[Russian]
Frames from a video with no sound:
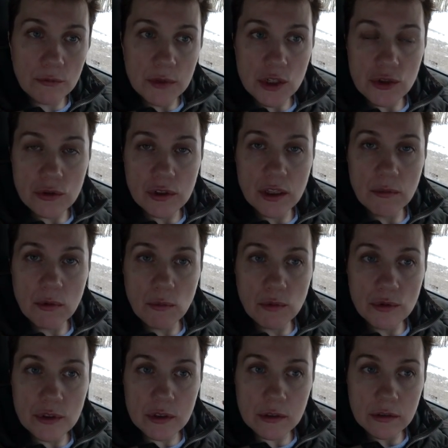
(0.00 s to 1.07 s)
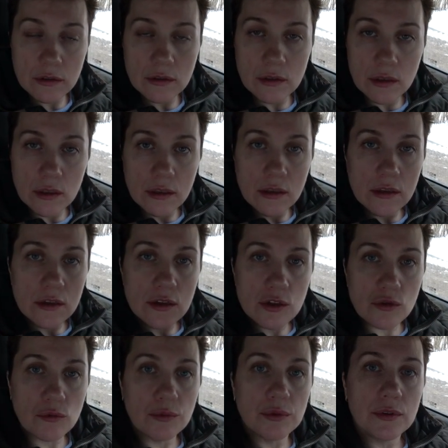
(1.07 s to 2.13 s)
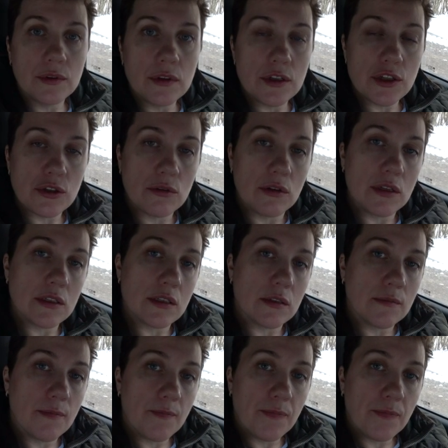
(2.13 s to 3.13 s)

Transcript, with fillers: между ними будет зуб еще один.